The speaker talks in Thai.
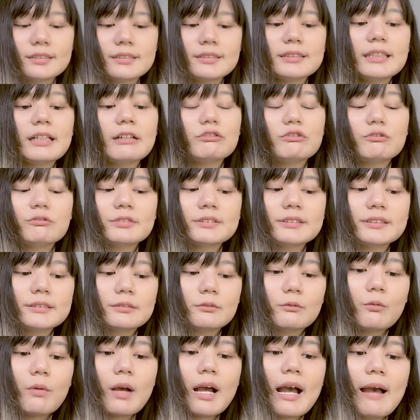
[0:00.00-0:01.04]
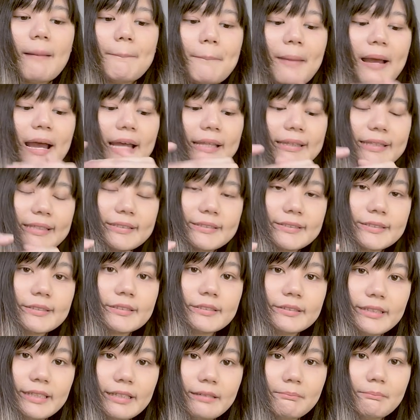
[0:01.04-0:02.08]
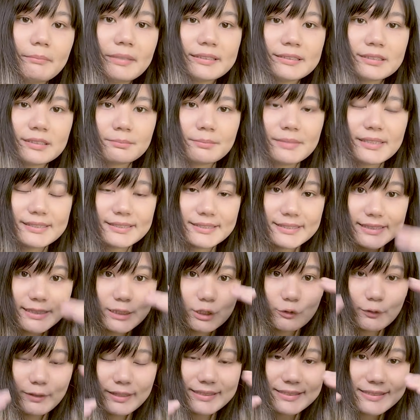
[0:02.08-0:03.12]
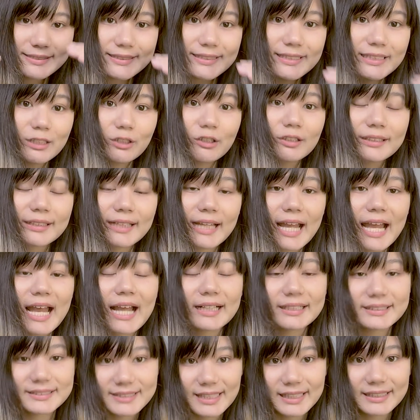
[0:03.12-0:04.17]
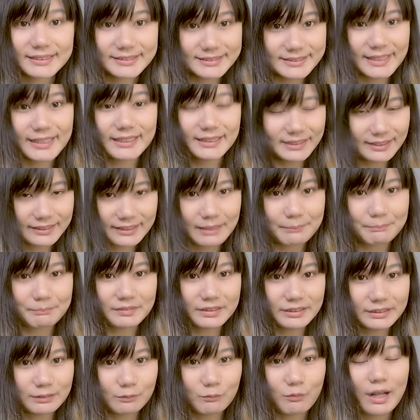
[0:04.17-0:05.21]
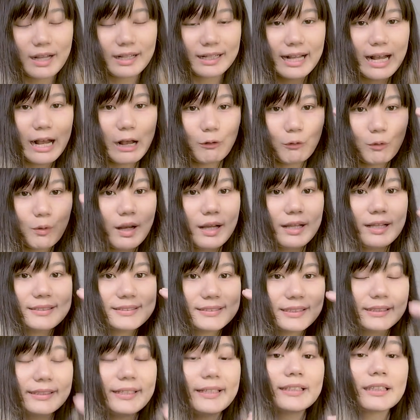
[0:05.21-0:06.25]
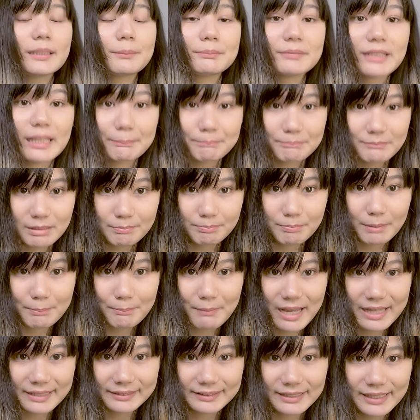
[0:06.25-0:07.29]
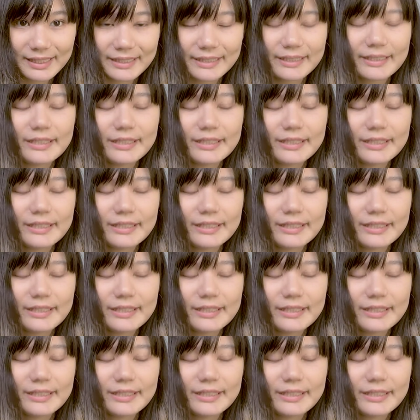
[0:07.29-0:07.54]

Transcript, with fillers: คือเรารู้สึกว่า พาร์ท เลคเชอร์ เนี่ยมันจะมี ซีเควนซ์ ที่ค่อนข้างชัดเจนระดับหนึ่งว่าเขาอ่ะจะเรียงลำดับมาประมาณไหน